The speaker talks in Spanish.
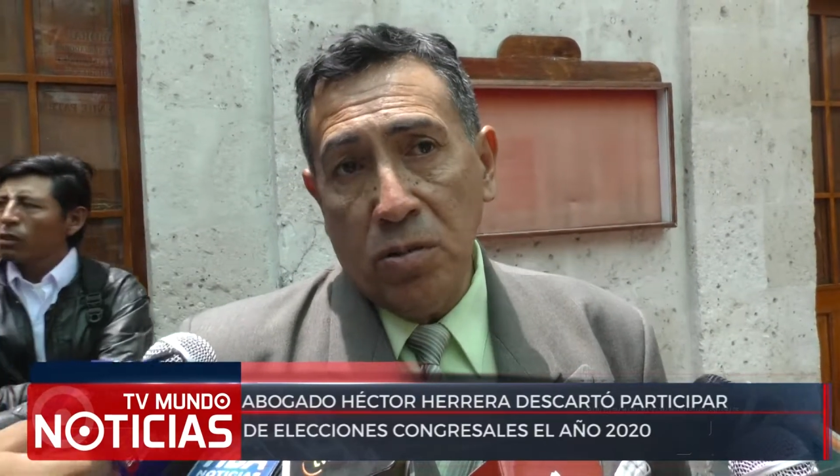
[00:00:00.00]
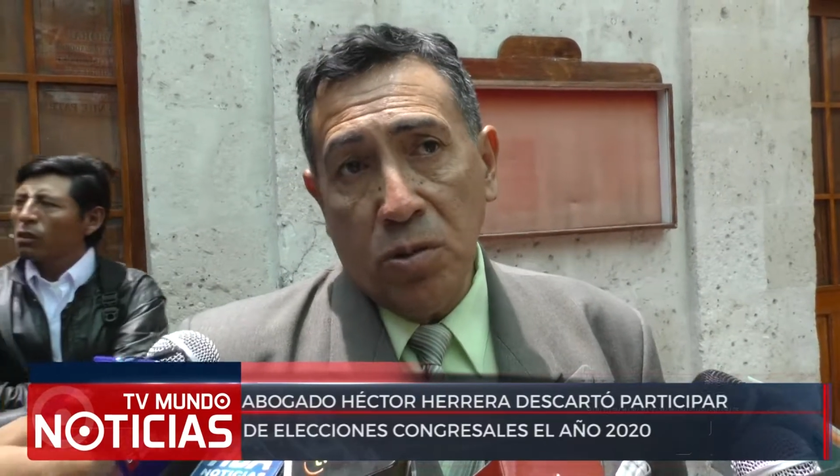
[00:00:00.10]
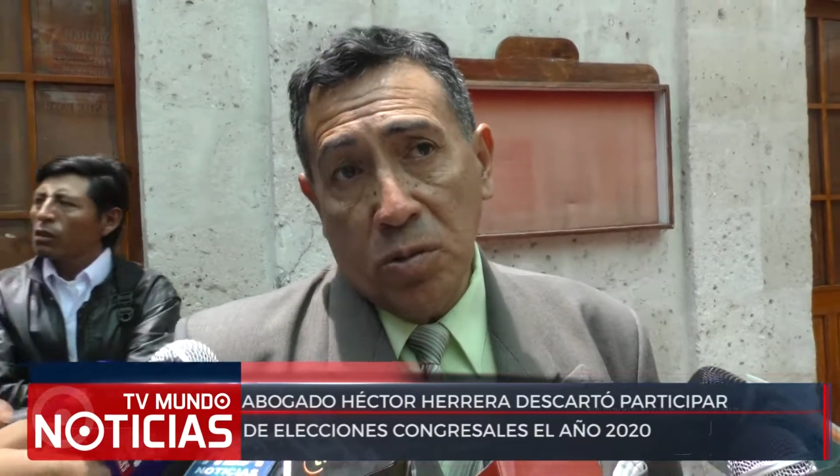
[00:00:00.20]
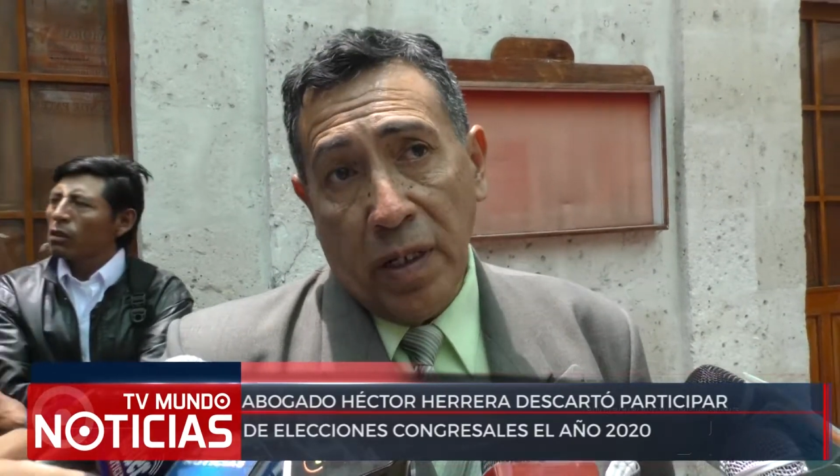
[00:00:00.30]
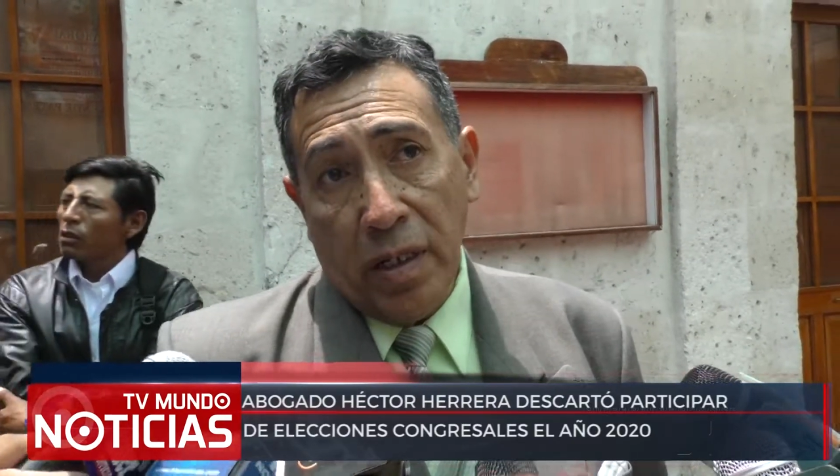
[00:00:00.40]

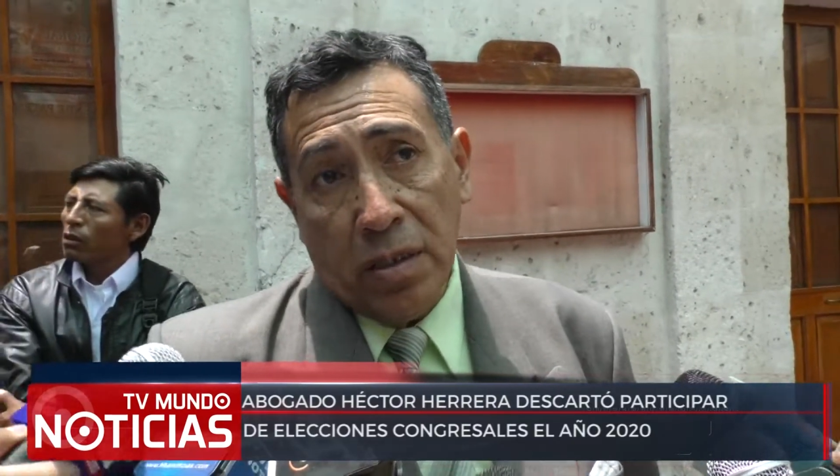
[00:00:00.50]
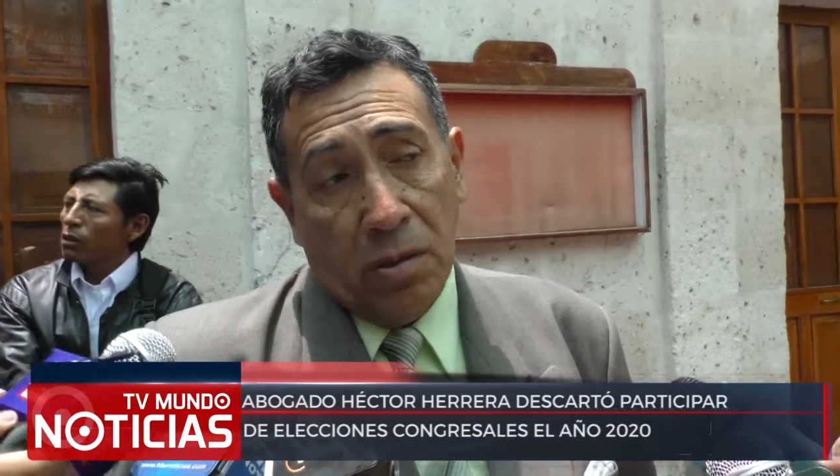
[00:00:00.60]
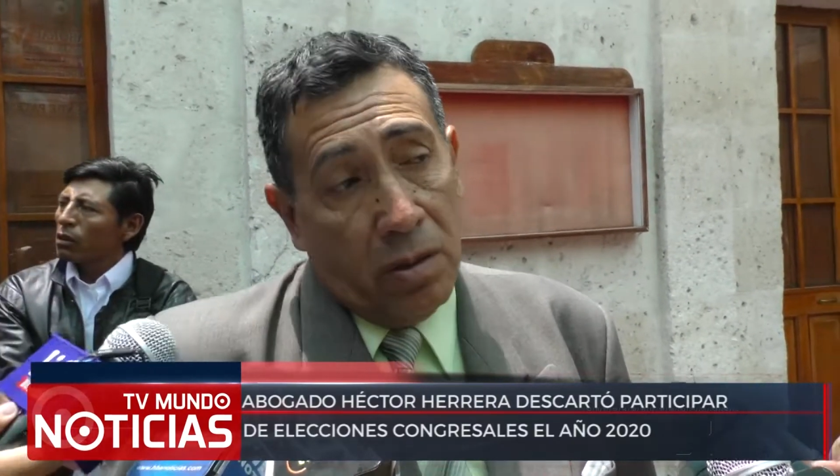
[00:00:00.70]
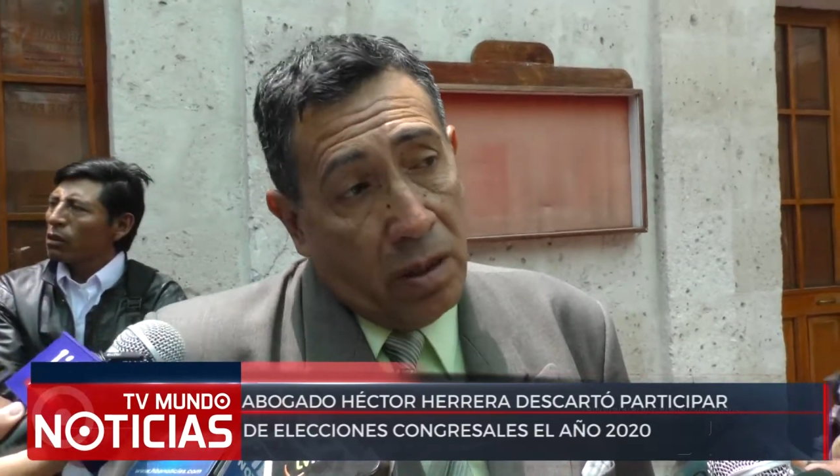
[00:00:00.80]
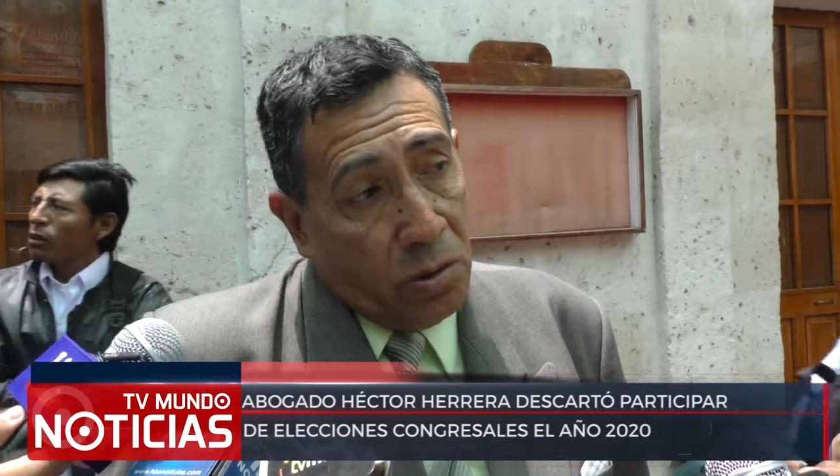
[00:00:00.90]
sus
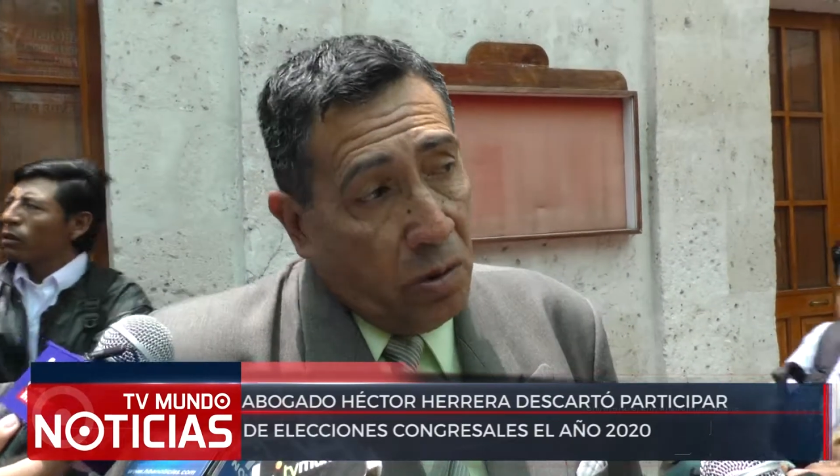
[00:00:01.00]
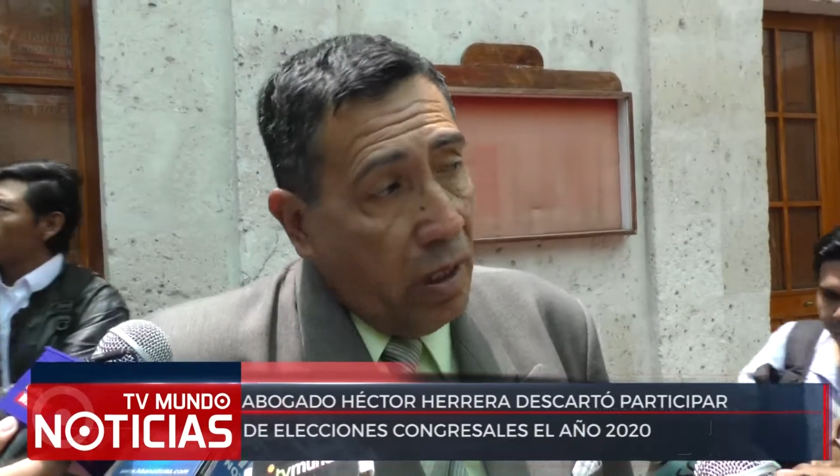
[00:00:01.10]
vacaciones, es su